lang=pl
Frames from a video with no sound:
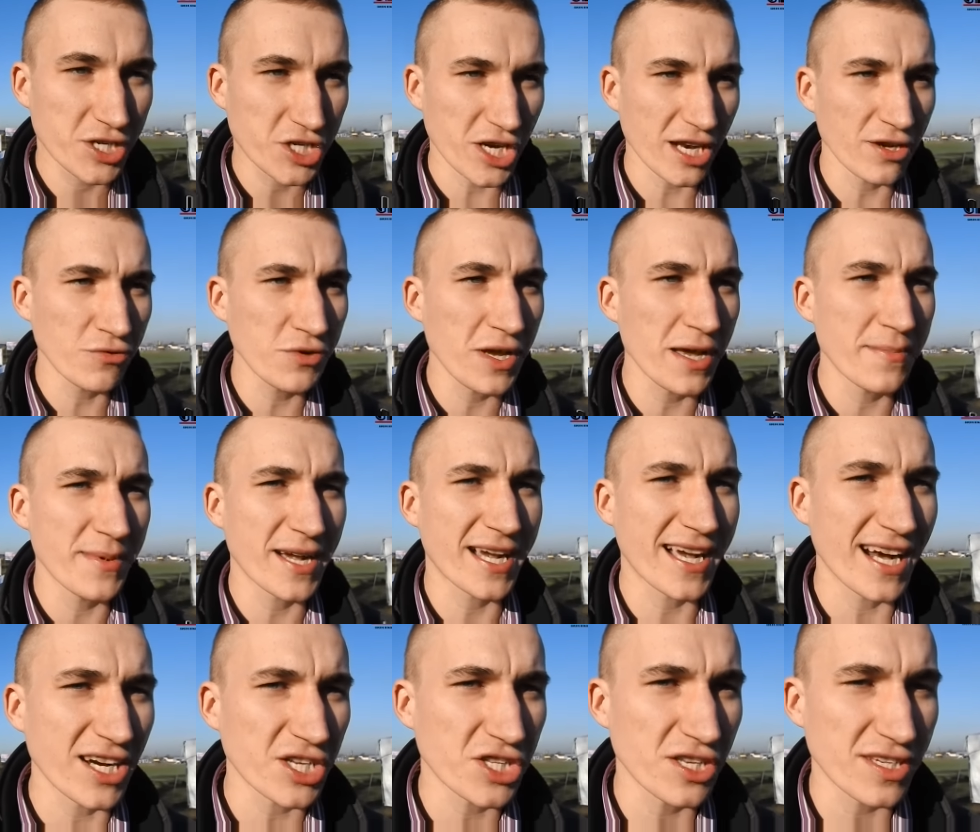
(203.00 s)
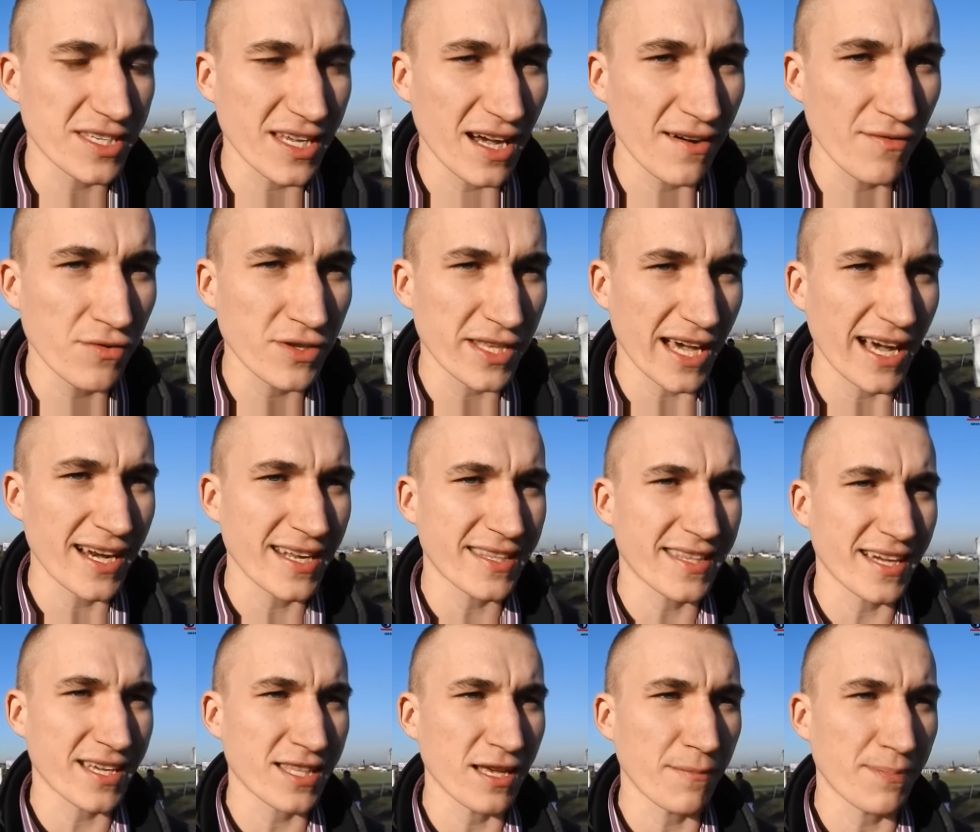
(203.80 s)
szanujemy każdy zawód,
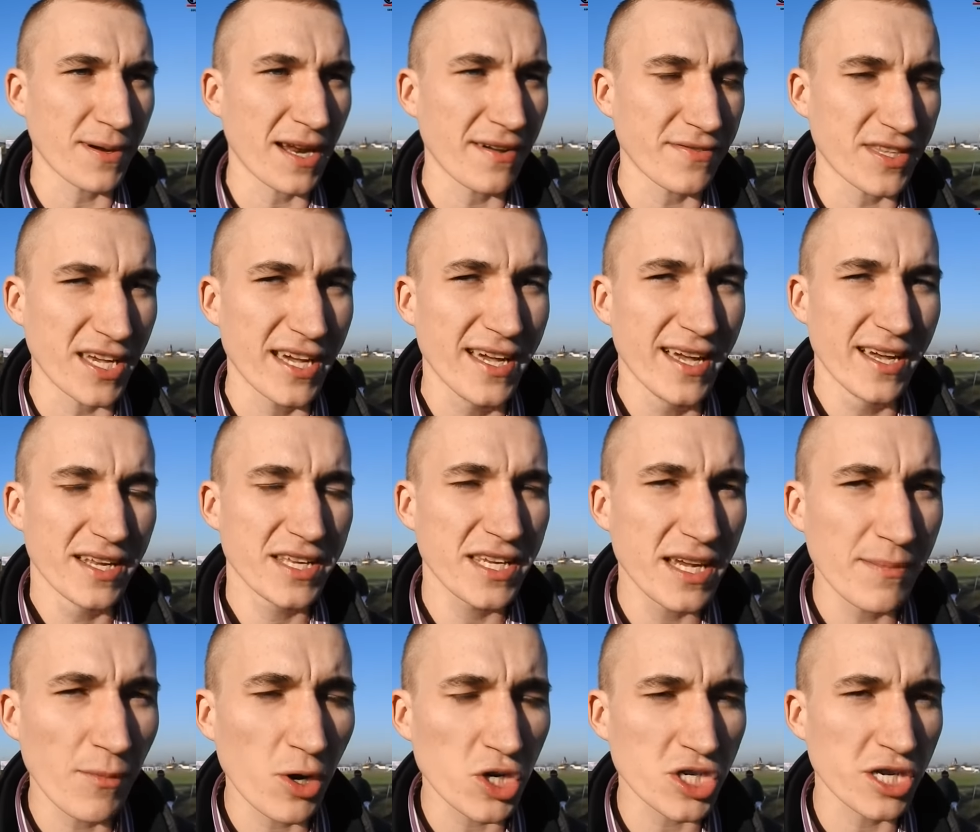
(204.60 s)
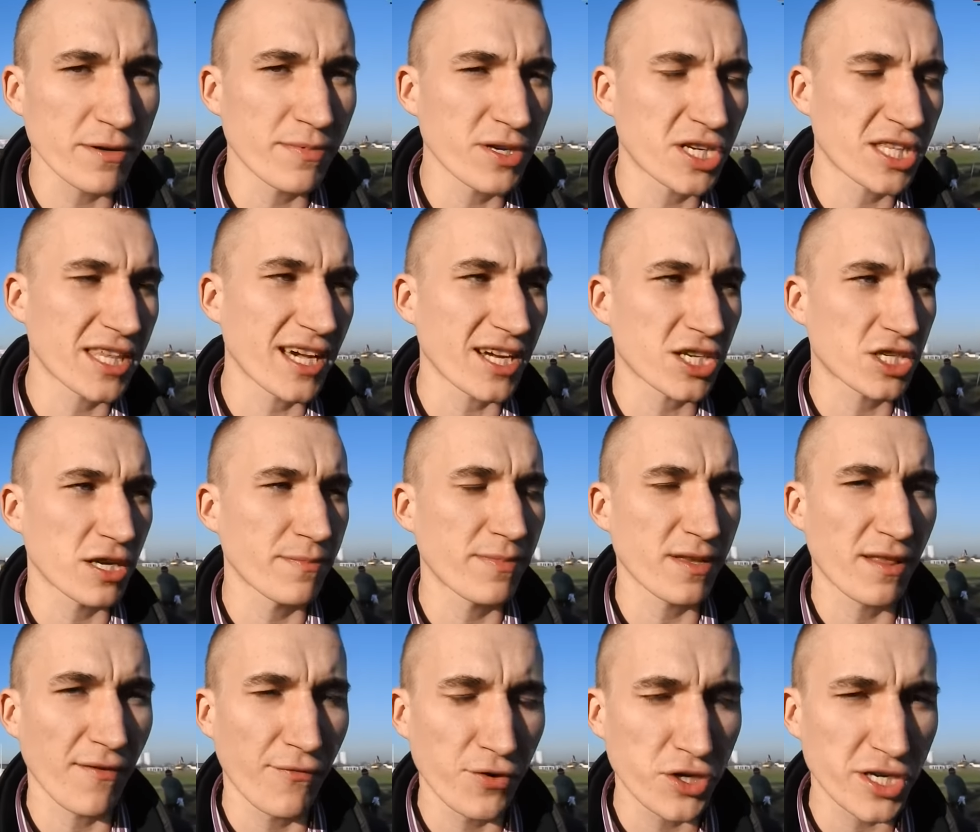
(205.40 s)
ale tak naprawdę nie może być tak,
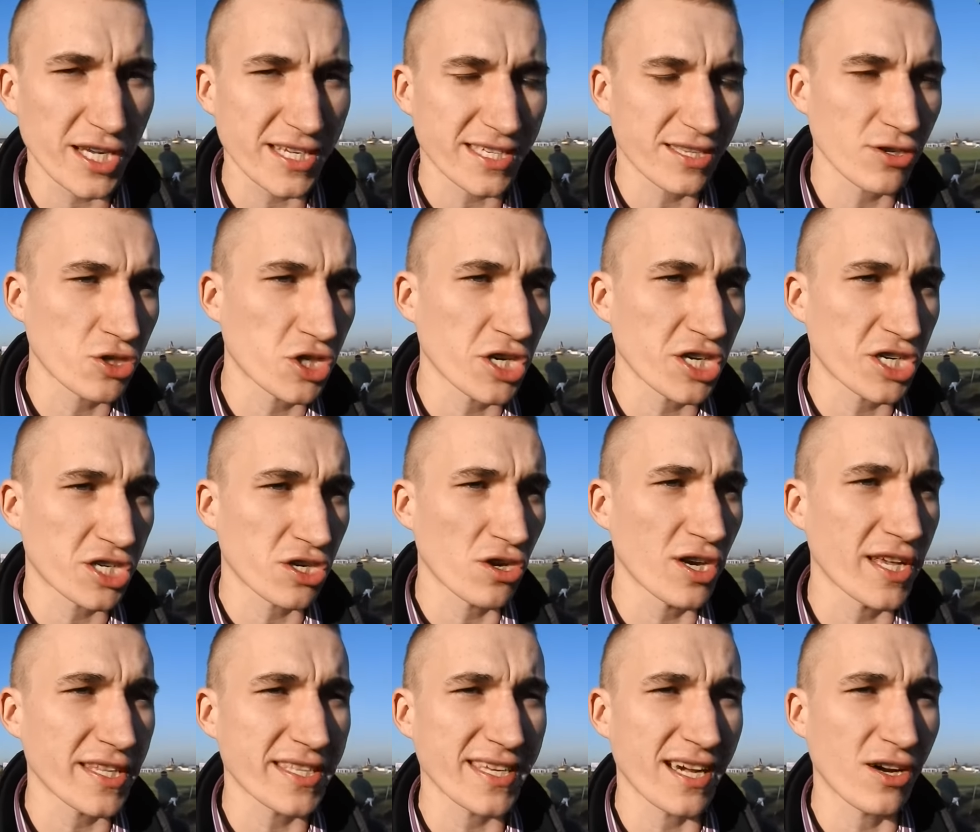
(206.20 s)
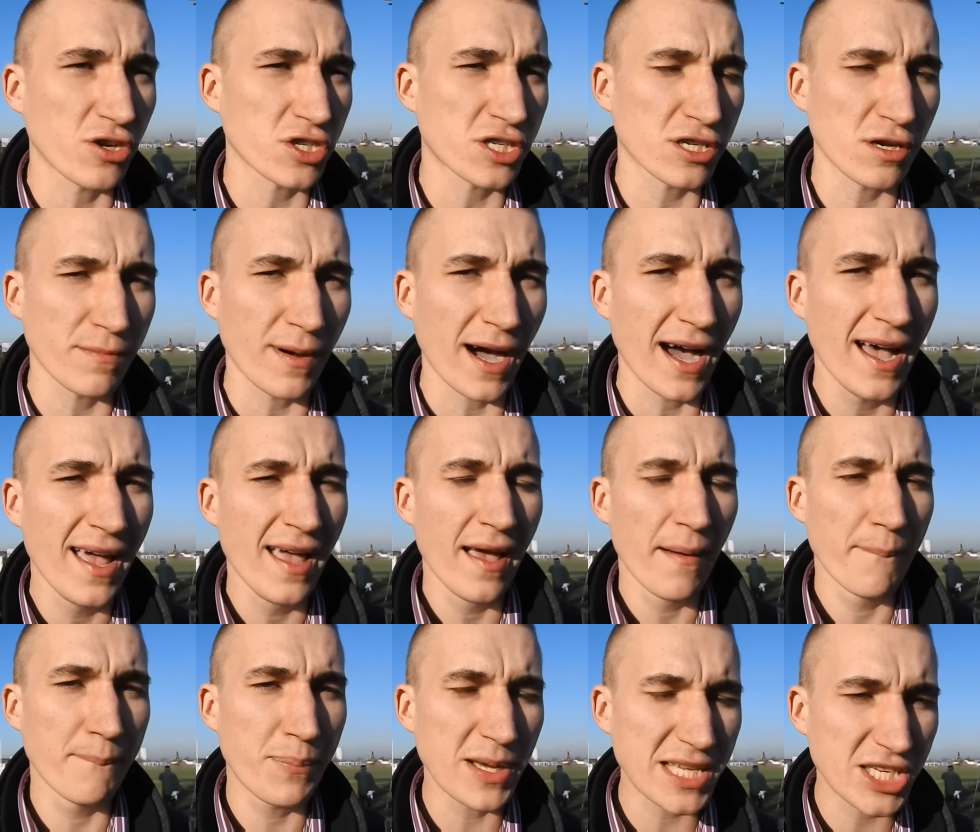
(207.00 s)
żeby 26-letnia osoba osoba
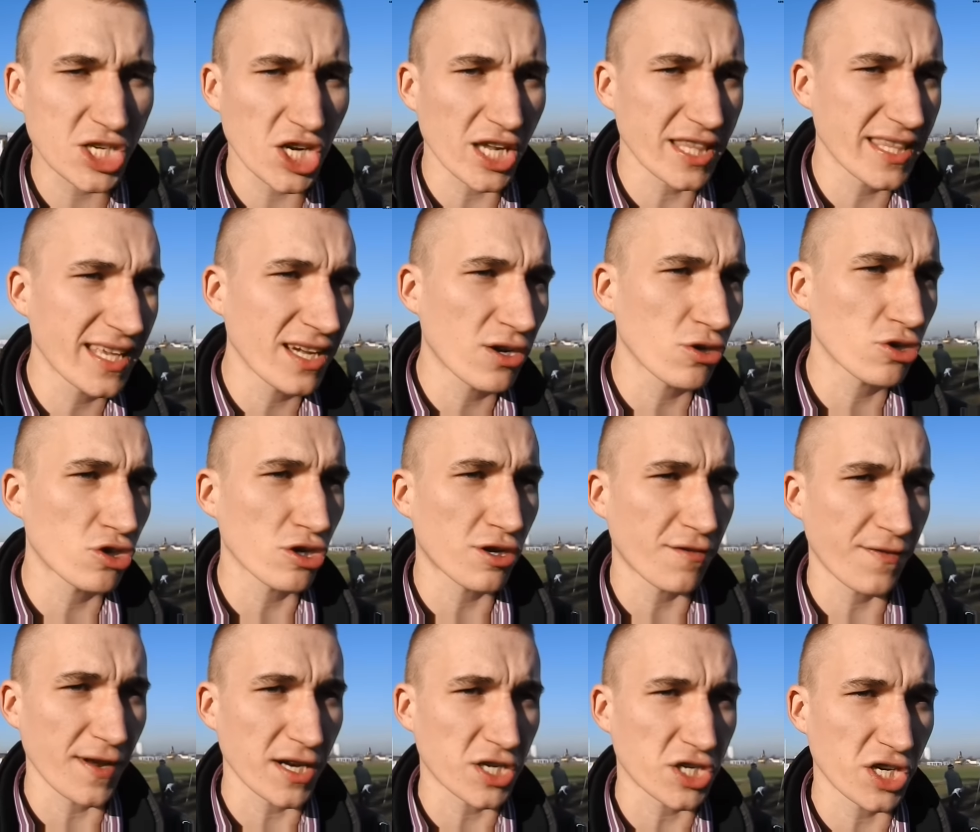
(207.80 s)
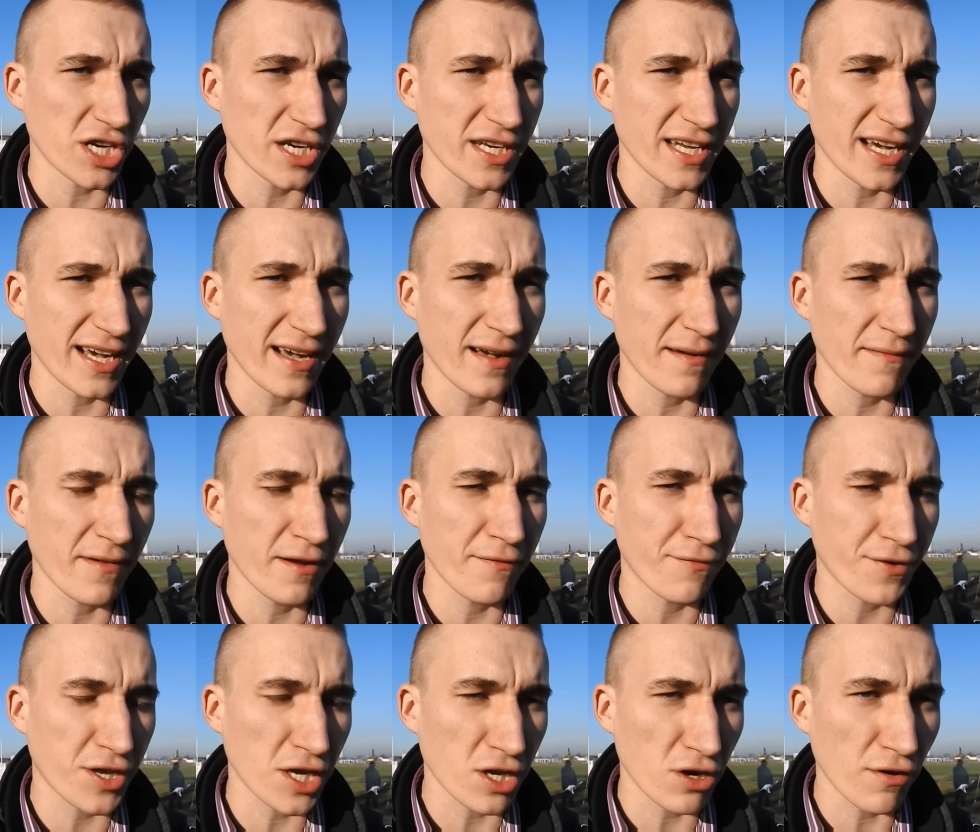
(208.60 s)
bez żadnego doświadczenia
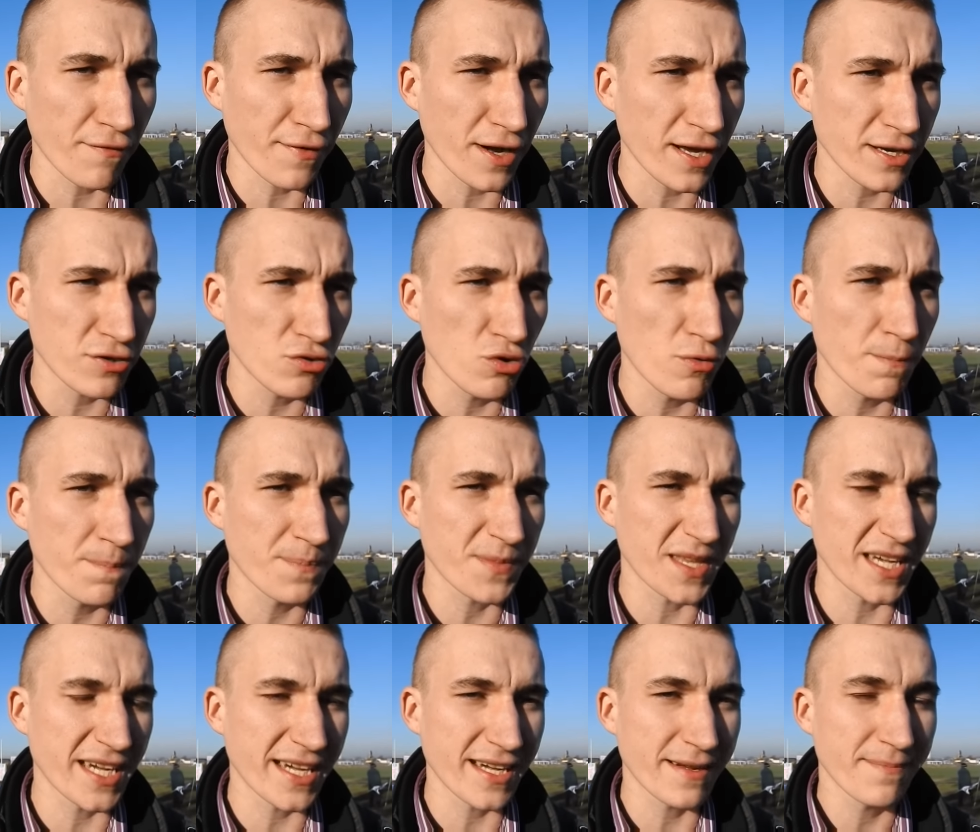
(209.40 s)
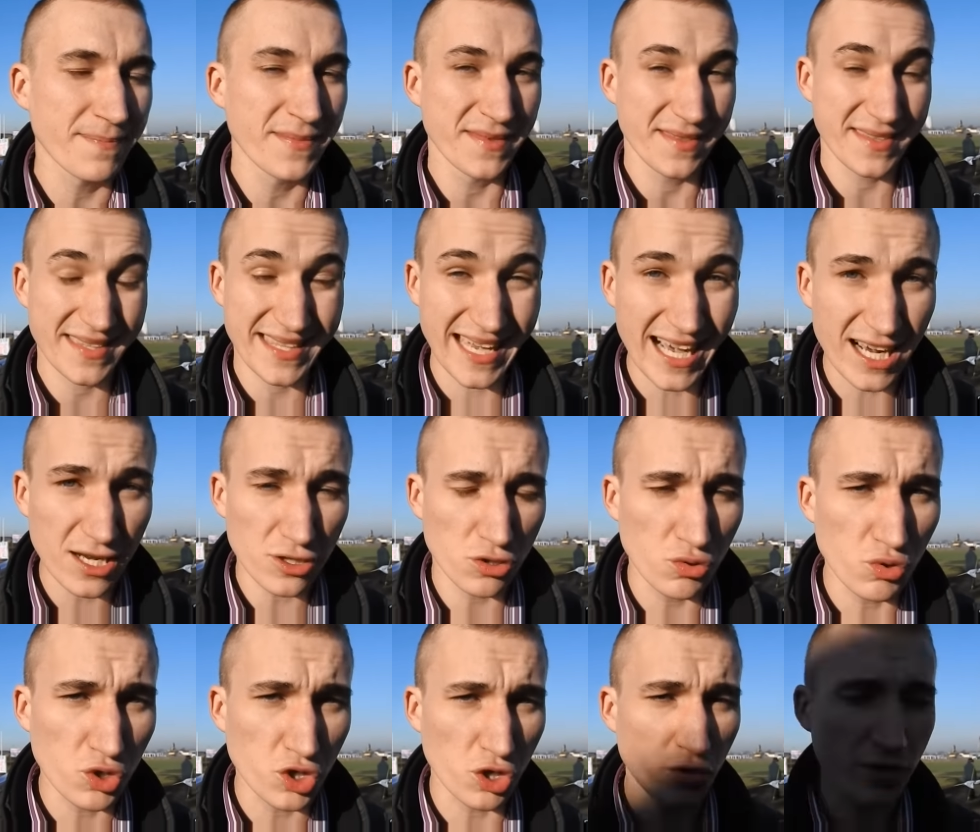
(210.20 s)
w kierowaniu y, tak
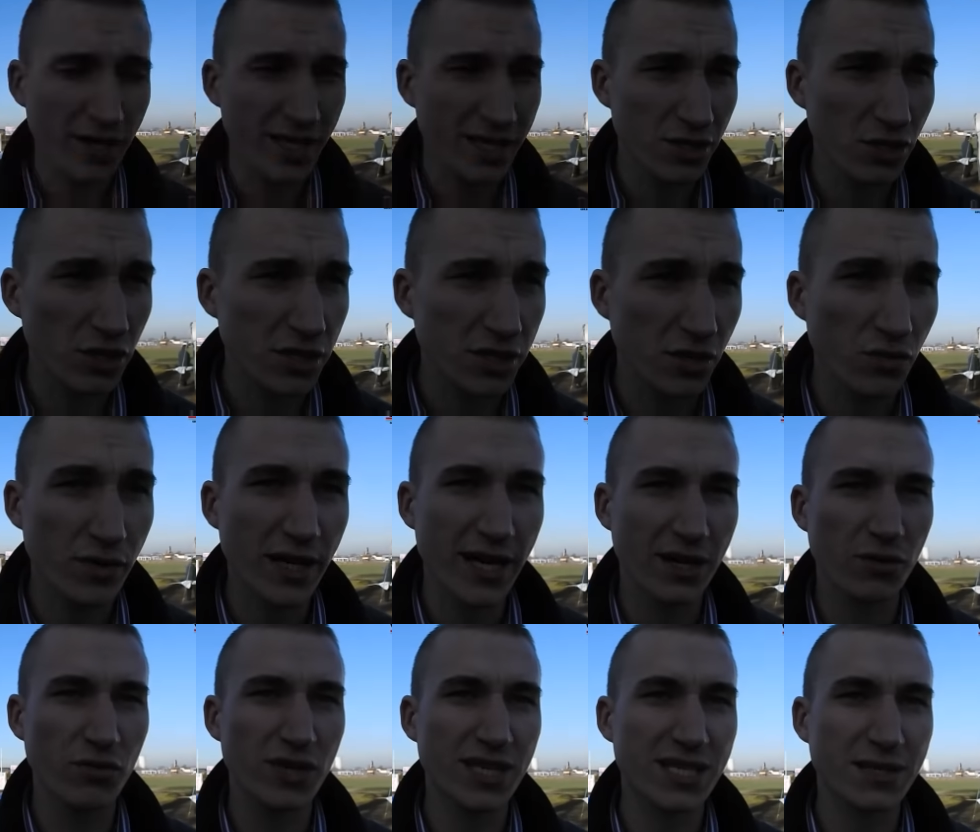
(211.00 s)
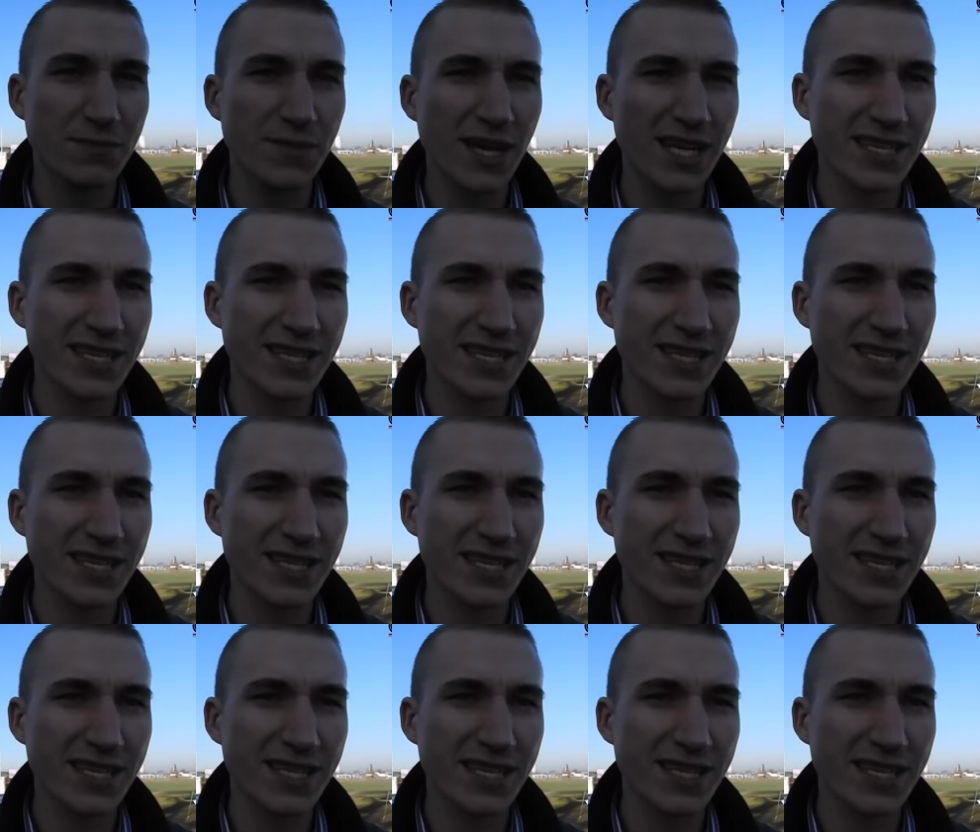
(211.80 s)
dużą jednostką, jaką jest